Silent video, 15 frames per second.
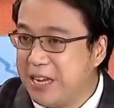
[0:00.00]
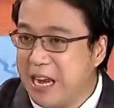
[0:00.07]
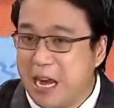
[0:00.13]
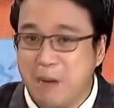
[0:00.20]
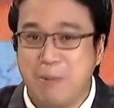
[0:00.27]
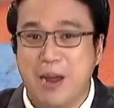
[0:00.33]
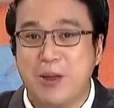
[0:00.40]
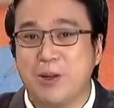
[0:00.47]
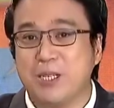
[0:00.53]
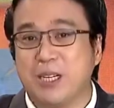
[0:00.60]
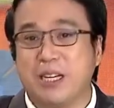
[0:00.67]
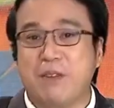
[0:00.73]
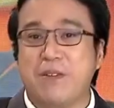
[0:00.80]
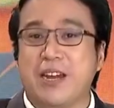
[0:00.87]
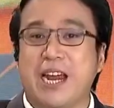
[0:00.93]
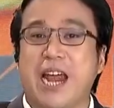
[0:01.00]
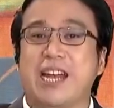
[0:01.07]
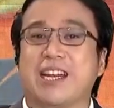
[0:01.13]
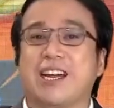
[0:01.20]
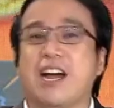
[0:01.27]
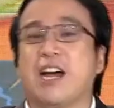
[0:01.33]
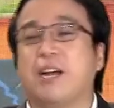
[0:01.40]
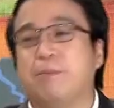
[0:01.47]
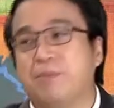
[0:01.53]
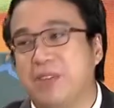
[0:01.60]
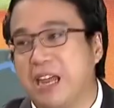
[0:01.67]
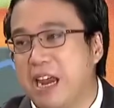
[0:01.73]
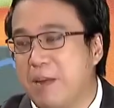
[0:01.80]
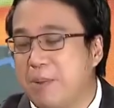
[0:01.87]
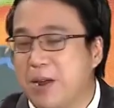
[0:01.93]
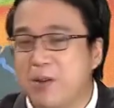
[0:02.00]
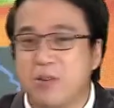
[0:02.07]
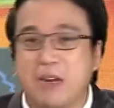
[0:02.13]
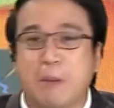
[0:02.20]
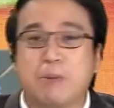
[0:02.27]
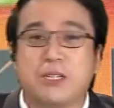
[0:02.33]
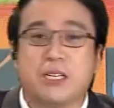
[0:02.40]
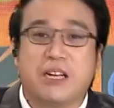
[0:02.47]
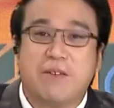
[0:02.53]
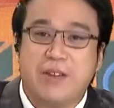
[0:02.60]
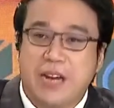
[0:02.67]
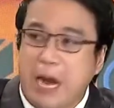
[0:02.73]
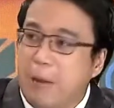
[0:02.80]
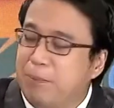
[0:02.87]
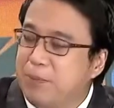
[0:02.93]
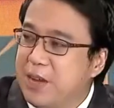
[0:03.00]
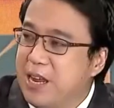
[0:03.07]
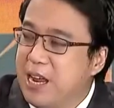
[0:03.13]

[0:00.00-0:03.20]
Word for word: Iba yung certificate card, iba yung gift certificate.